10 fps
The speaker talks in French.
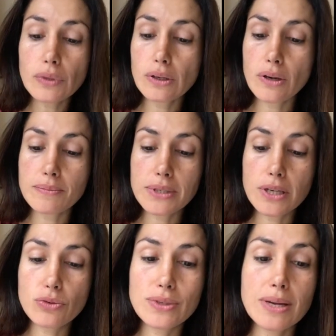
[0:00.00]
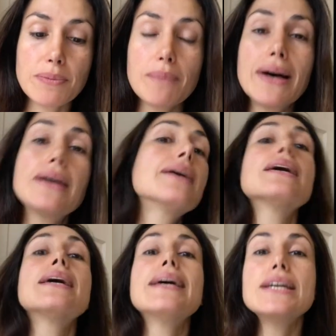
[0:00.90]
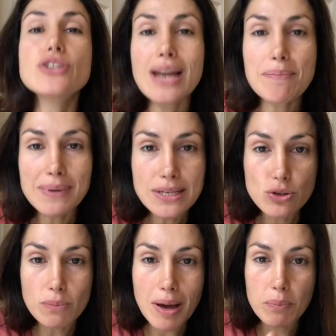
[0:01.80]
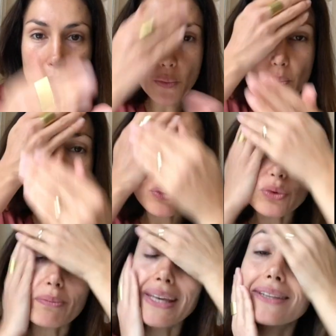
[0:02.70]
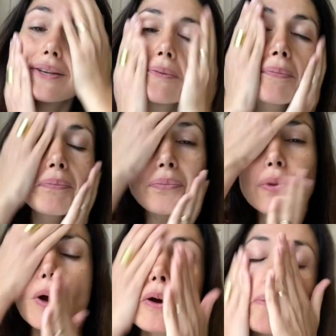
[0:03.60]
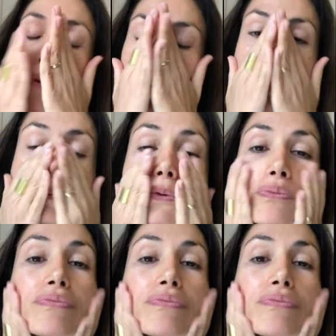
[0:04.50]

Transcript: comme ça tout simplement, et je l'applique sur ma peau humide, un peu partout,